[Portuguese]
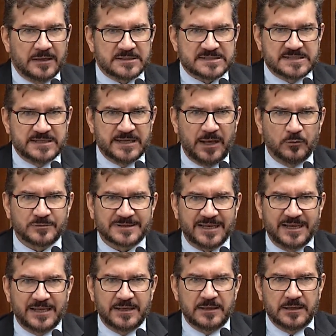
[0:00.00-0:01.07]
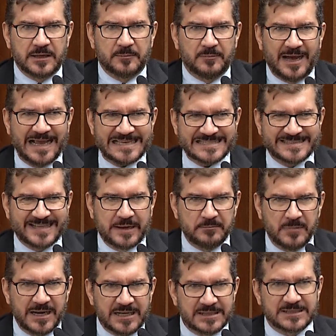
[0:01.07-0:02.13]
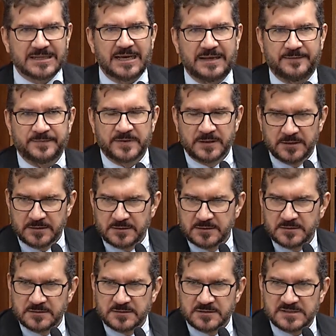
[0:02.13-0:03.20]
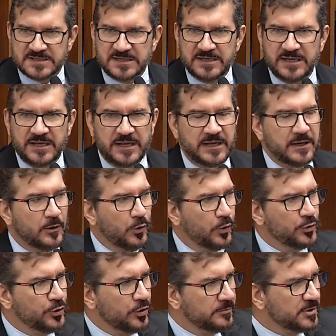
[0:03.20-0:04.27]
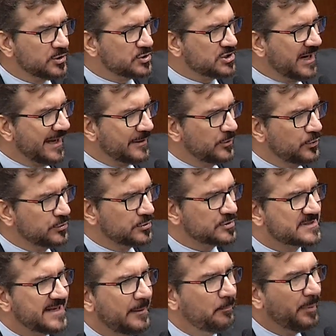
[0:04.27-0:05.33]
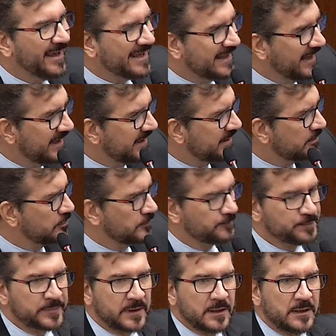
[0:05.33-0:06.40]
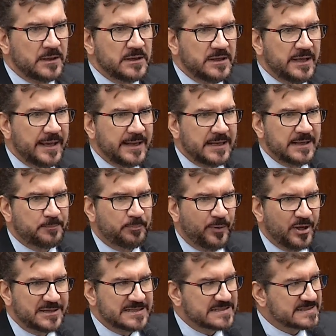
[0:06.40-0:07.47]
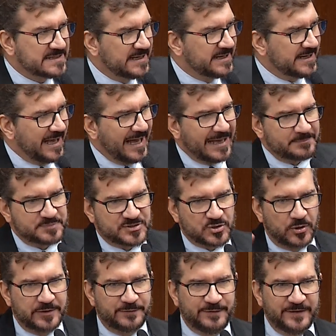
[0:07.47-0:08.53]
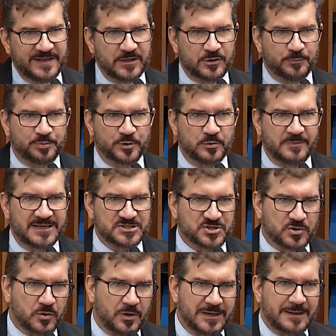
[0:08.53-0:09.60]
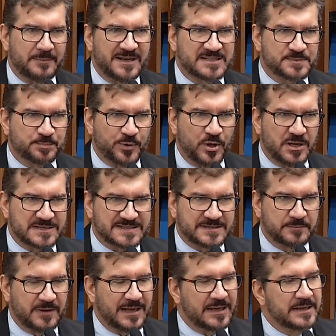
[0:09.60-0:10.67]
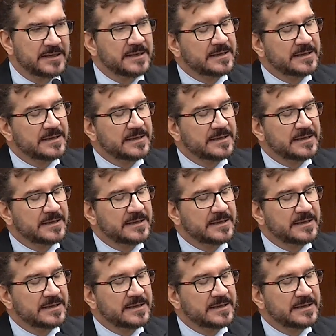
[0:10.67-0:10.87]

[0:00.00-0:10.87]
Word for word: se não tem mais demanda, se o número de alunos é pequeno e ele pode ser absorvido por uma escola mais próxima,